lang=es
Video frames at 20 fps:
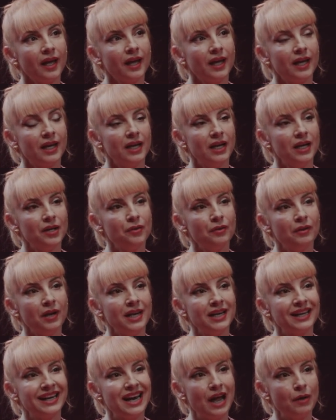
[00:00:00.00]

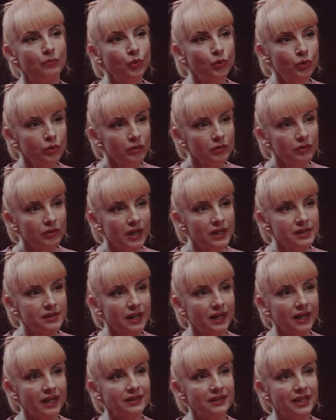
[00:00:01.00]
el, glamour,
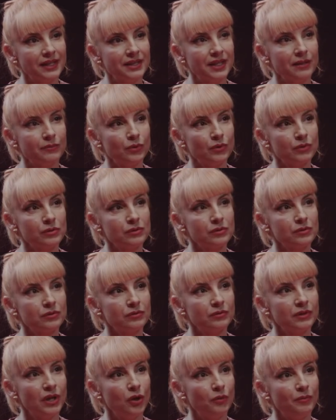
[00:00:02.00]
ese que entendemos
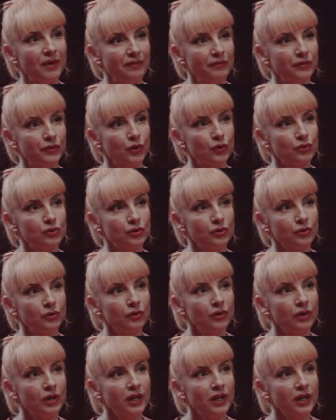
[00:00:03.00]
de lo mafioso,